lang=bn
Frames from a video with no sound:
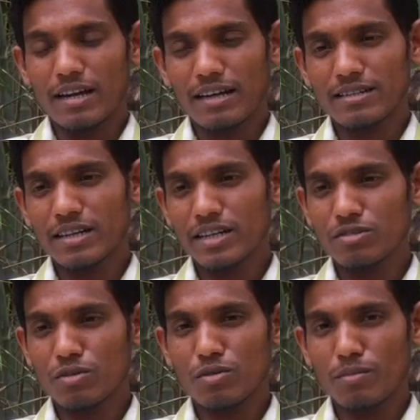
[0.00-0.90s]
ডাক্তারকে
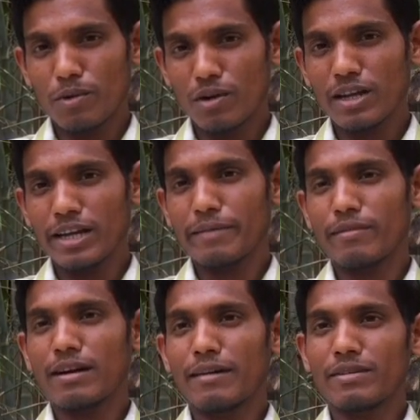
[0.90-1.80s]
যখন বলে
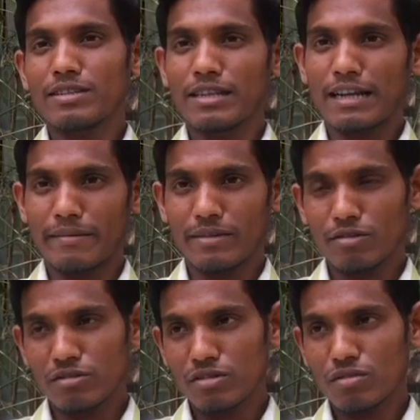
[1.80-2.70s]
এবং আমাদের গ্রামের
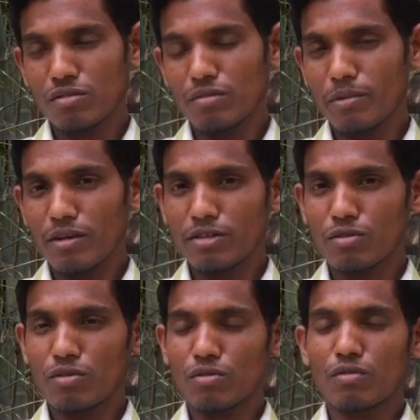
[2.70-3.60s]
কথা যখন বলে
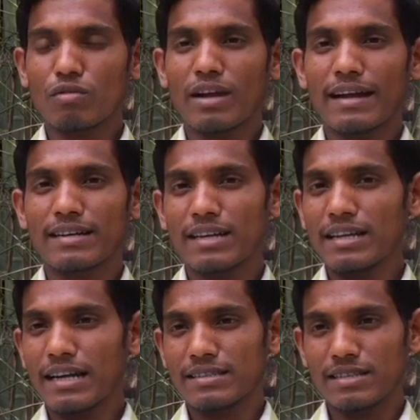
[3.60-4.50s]
তখন কোনো
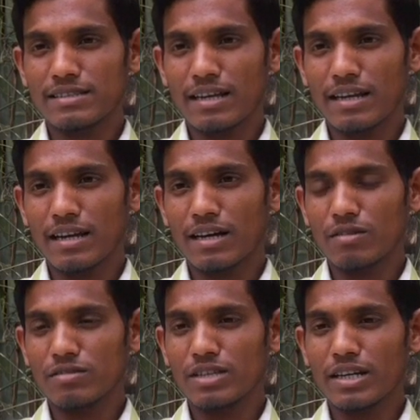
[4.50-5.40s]
ডাক্তারই আসতে চায় না
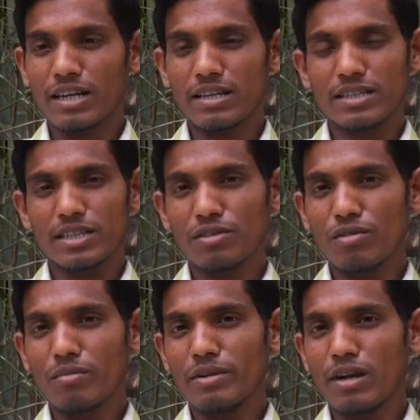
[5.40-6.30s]
কারণ সেখানে তিন
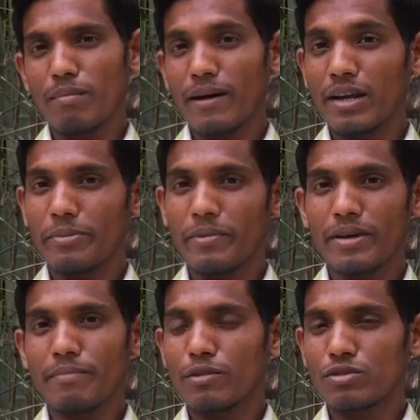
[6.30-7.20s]
কিলোমিটার পানি
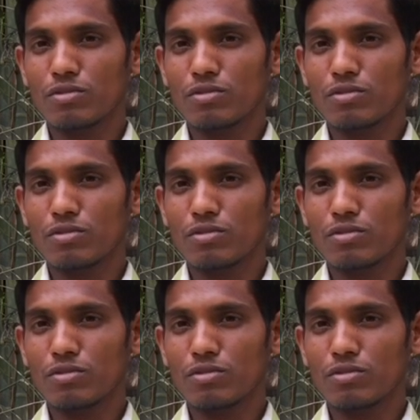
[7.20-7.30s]
বেয়ে পথ